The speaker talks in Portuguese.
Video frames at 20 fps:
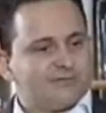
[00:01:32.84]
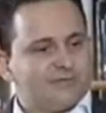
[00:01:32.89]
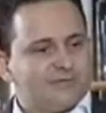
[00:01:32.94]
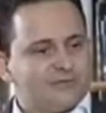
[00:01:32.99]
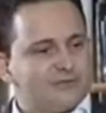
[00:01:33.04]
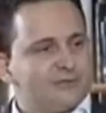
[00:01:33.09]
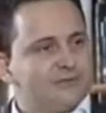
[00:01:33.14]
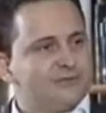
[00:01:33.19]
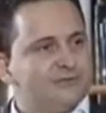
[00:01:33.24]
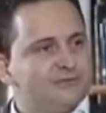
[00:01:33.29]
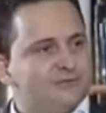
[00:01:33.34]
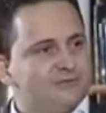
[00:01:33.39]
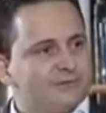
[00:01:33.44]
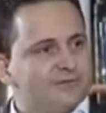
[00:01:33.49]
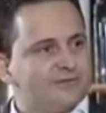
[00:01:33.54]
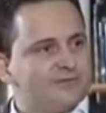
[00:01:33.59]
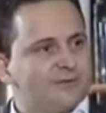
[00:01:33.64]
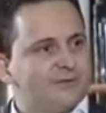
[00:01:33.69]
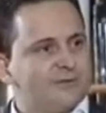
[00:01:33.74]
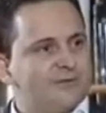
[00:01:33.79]
deste livro.
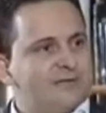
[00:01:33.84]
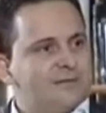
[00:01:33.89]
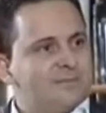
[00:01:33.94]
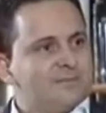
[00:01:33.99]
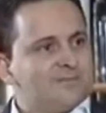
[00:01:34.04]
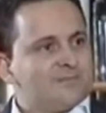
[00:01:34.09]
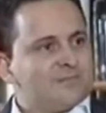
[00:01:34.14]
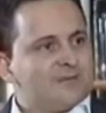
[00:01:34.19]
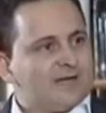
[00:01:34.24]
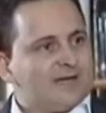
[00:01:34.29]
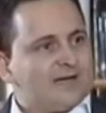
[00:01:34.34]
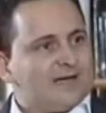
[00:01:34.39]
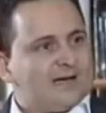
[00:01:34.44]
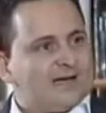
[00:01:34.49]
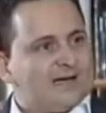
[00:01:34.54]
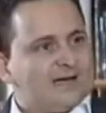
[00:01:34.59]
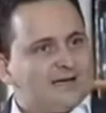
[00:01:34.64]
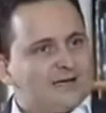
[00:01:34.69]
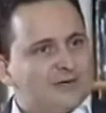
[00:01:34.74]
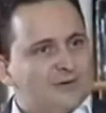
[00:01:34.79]
Então,
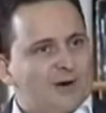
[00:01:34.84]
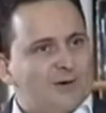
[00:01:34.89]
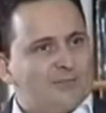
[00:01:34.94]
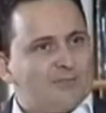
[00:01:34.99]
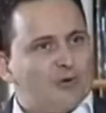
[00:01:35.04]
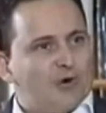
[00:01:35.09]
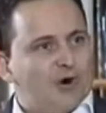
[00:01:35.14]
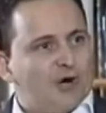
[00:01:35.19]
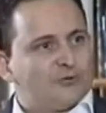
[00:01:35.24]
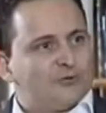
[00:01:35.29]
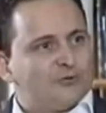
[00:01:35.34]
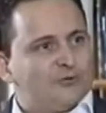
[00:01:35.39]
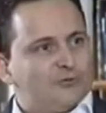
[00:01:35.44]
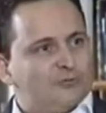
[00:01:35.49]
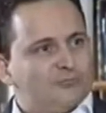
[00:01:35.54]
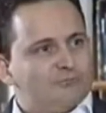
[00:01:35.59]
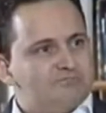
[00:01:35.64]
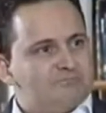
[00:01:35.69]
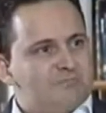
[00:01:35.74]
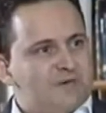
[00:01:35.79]
ah, eu
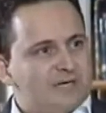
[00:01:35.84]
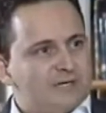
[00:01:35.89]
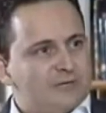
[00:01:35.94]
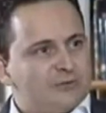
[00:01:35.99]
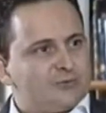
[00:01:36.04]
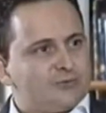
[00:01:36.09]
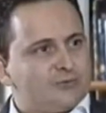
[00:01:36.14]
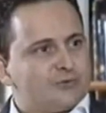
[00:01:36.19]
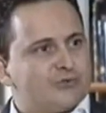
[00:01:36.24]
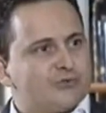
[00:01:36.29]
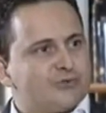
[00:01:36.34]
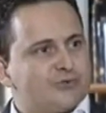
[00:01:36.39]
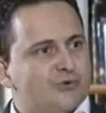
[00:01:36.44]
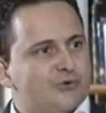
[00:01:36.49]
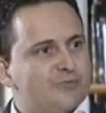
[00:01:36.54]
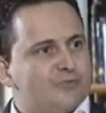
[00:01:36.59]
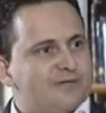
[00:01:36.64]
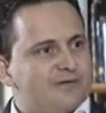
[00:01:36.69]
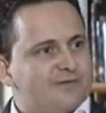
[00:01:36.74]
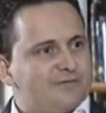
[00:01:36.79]
abordo menos
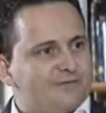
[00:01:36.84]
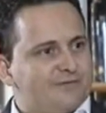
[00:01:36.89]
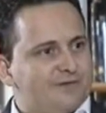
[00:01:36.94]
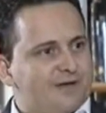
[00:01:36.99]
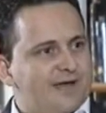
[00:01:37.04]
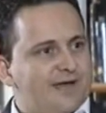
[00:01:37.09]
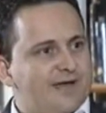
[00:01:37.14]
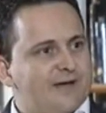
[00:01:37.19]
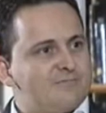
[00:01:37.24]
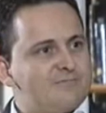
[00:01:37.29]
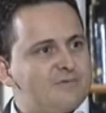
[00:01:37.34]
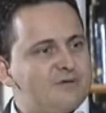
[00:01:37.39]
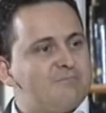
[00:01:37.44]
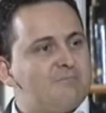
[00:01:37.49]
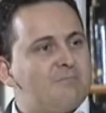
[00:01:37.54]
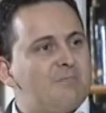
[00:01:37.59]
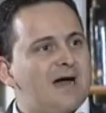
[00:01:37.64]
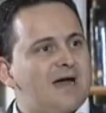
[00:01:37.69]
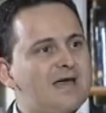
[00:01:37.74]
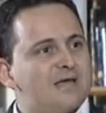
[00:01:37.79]
sobre fé e
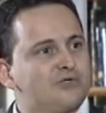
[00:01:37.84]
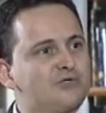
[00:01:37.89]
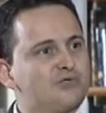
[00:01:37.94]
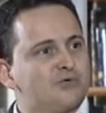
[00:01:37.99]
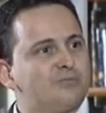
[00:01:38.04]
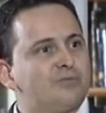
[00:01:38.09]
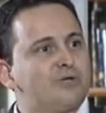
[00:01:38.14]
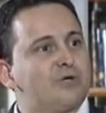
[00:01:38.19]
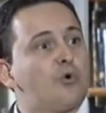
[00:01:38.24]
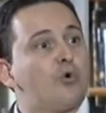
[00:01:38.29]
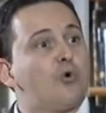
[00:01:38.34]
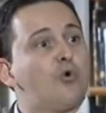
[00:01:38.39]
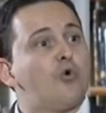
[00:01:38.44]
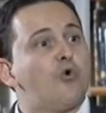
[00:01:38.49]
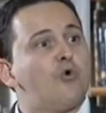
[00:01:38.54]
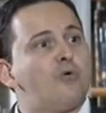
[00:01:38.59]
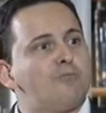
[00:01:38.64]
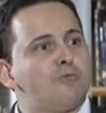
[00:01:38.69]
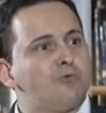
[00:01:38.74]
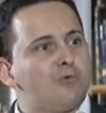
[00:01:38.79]
mais sobre
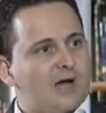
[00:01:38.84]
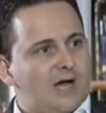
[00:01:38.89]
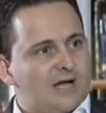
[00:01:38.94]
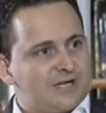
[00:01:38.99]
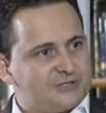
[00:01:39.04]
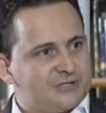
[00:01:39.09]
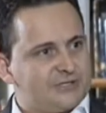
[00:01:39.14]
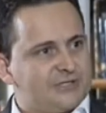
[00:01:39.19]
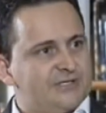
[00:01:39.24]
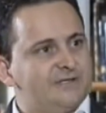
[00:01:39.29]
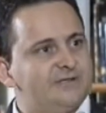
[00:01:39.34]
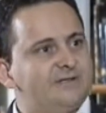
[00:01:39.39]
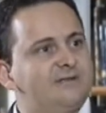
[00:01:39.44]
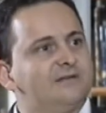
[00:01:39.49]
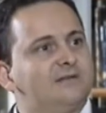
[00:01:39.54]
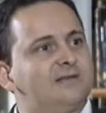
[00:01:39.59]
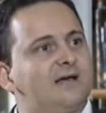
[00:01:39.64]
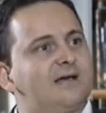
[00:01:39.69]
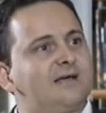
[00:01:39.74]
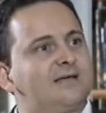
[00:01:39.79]
como
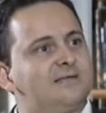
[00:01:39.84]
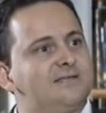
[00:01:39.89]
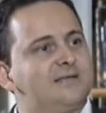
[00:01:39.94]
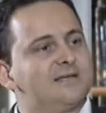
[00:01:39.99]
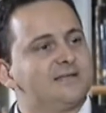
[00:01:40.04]
adquiri-la e